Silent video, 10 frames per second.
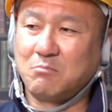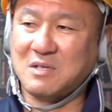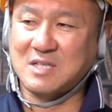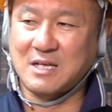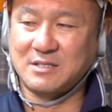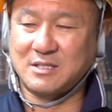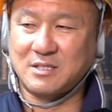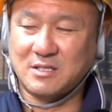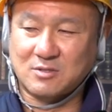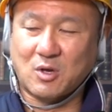まあ3人
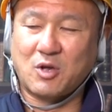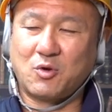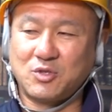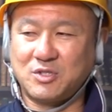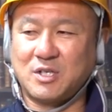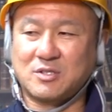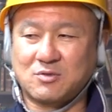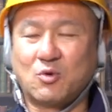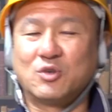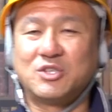ですとか4人です、
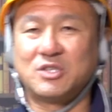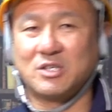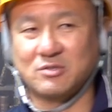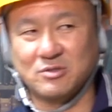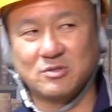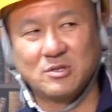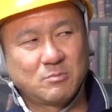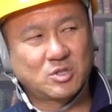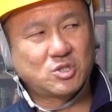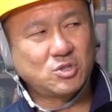5人です。
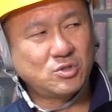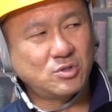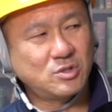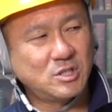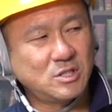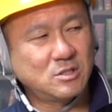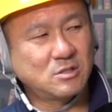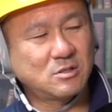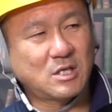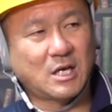まあ10人
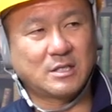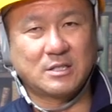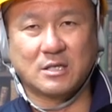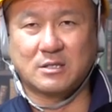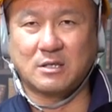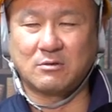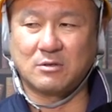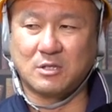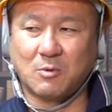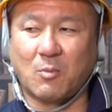ぐらいになってくる
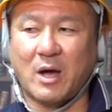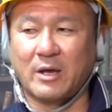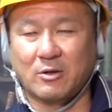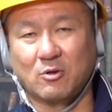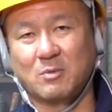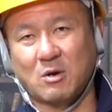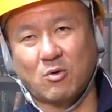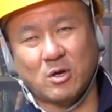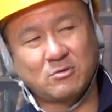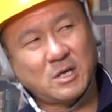規模もあるけど、まあ
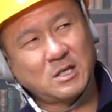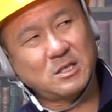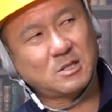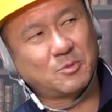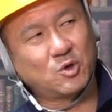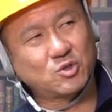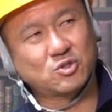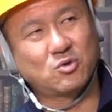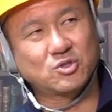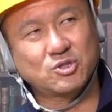これぐらいになっても4時
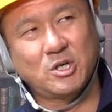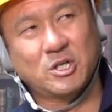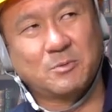5時ぐらいで